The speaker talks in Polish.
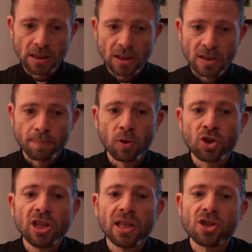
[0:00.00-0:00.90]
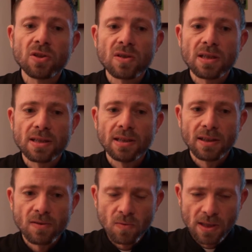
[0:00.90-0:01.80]
spojrzenie naszego serca na
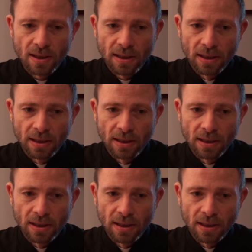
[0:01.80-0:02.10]
Jezusa.